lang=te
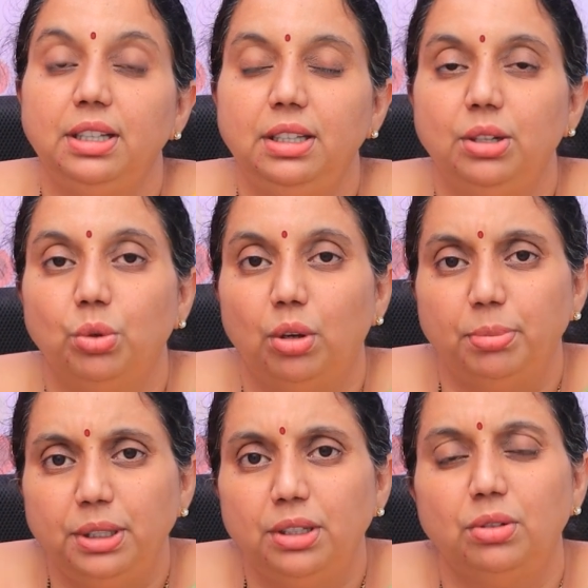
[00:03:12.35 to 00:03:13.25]
ఇది
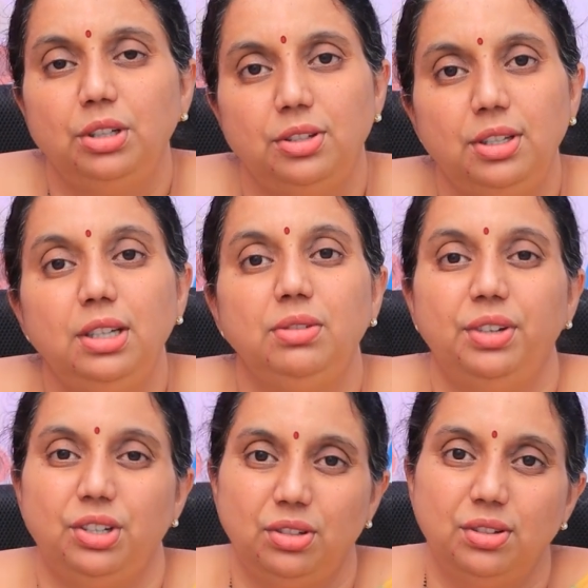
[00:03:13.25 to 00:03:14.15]
కామన్గా ఉండేసి
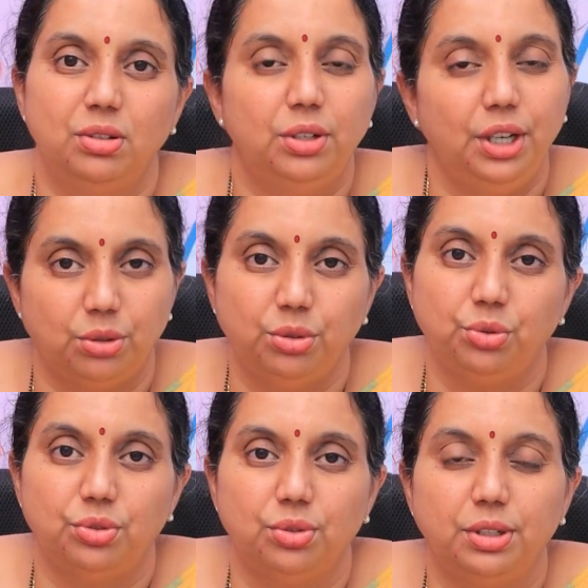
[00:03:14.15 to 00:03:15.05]
ఇన్ఫెక్షన్స్లోనే ఎక్కువ
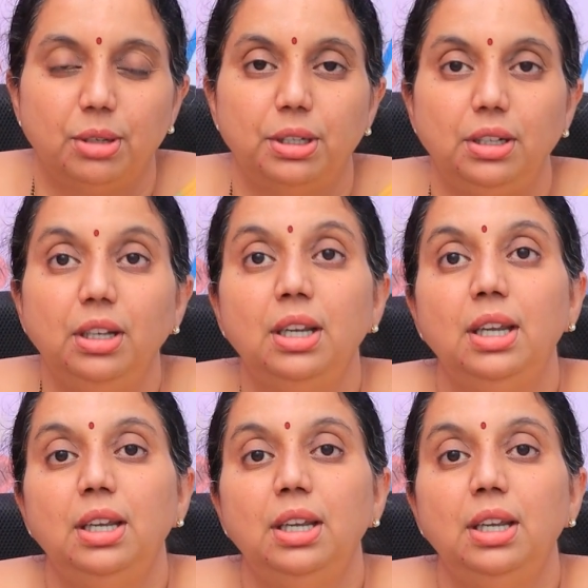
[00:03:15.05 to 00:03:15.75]
చూస్తుంటామండి